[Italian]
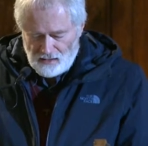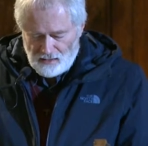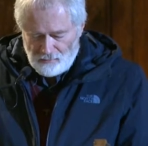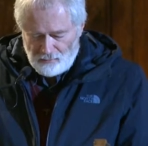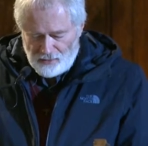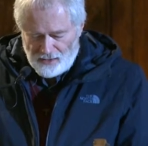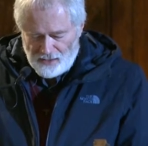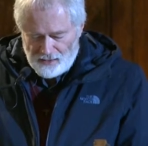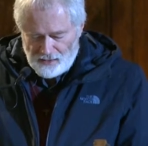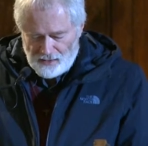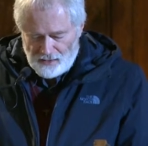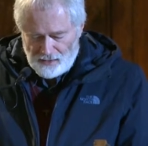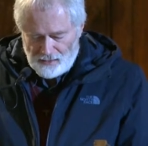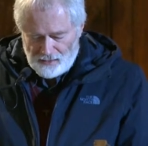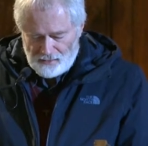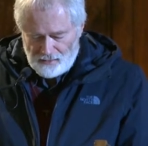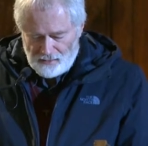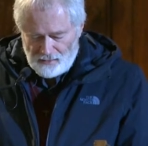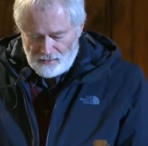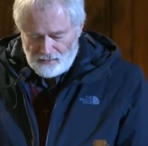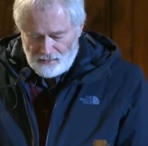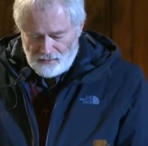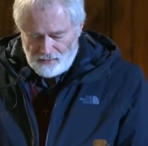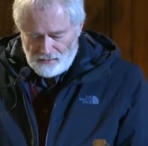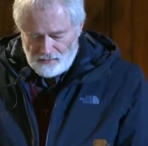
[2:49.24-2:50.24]

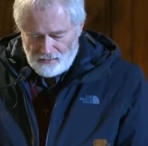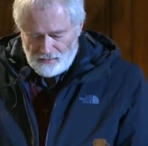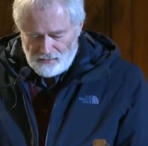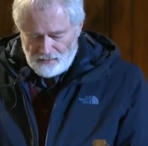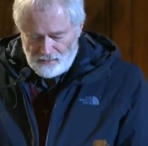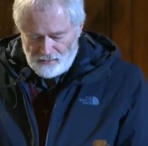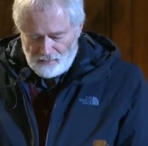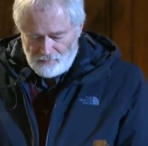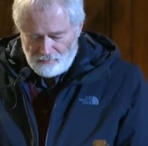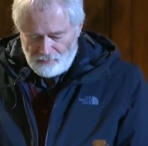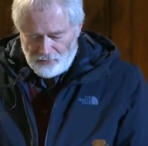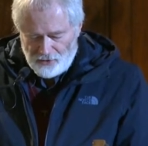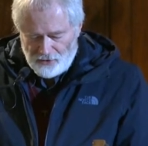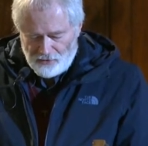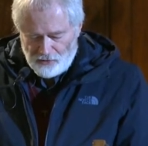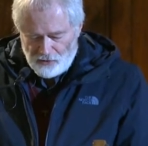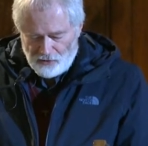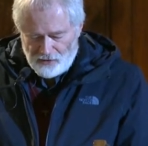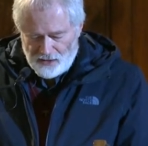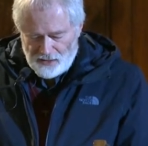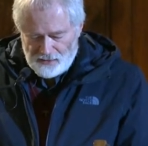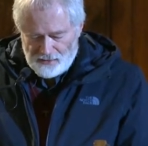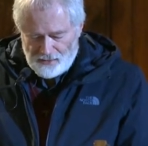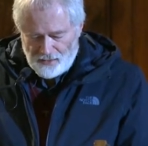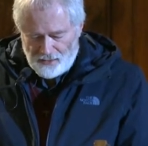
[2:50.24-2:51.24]
pregate per non
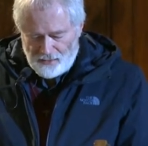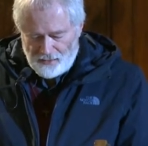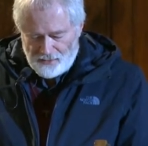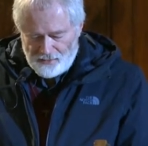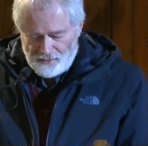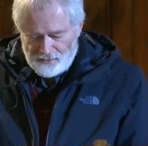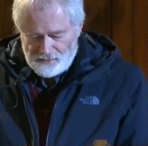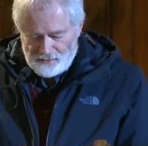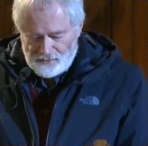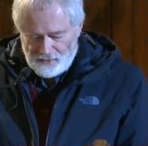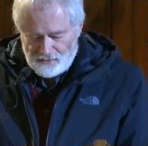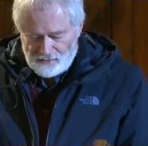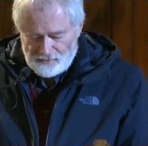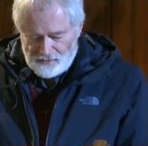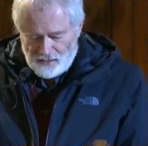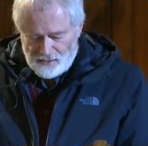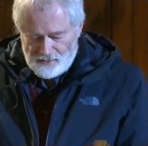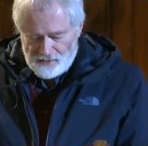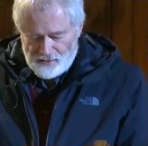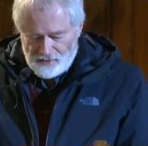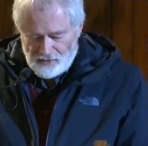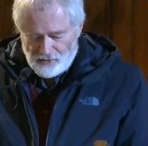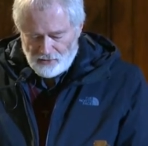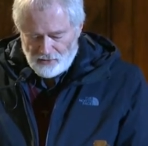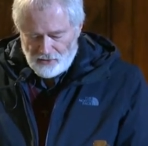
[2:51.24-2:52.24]
entrare in
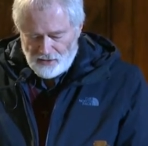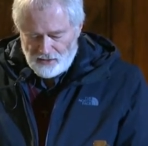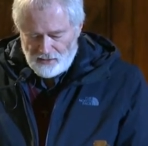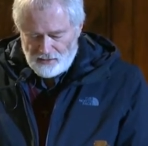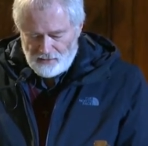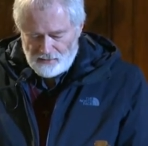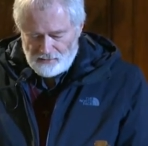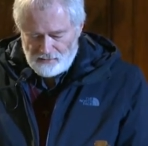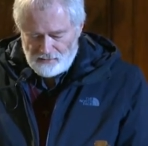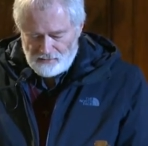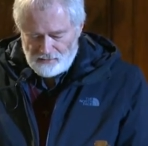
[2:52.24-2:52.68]
tentazione.